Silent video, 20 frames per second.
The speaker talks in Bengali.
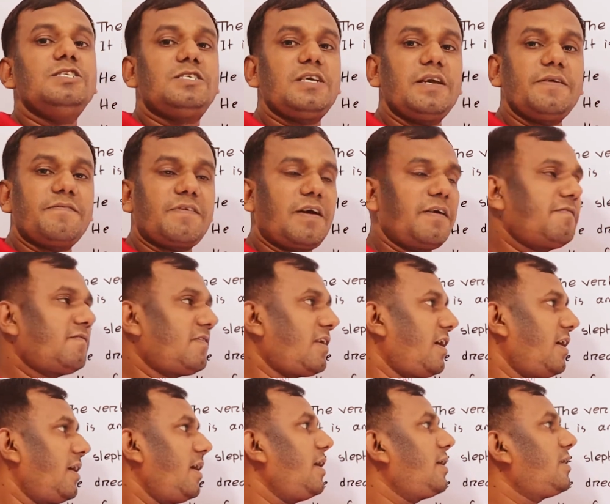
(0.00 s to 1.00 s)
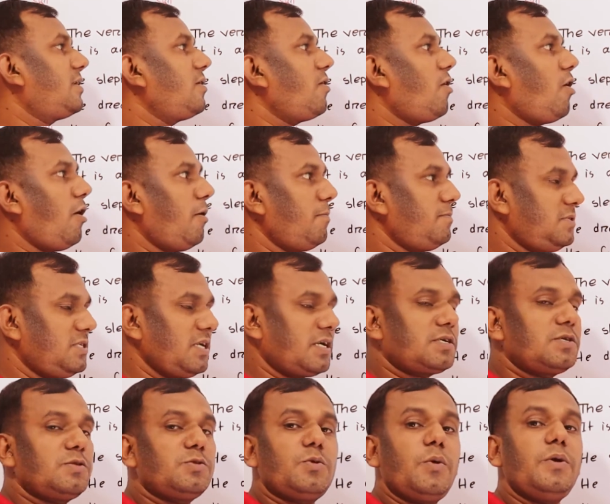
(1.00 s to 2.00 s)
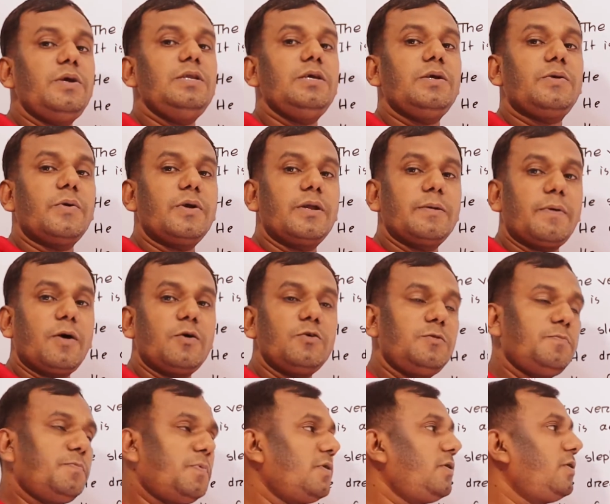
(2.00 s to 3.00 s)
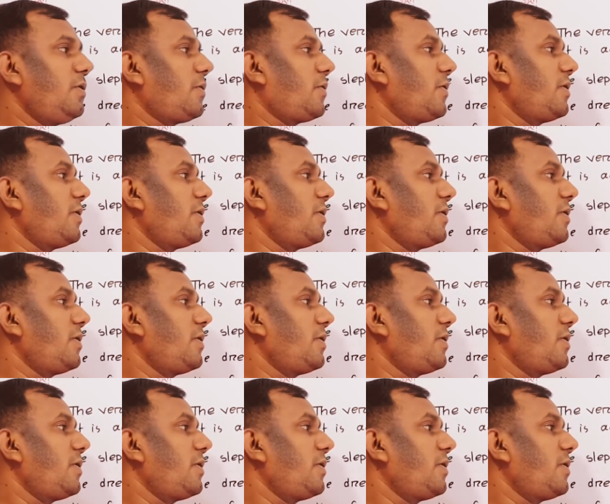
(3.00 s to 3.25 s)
যে ভার্বটা একটি অবজেক্ট তৈরি করে বা উৎপন্ন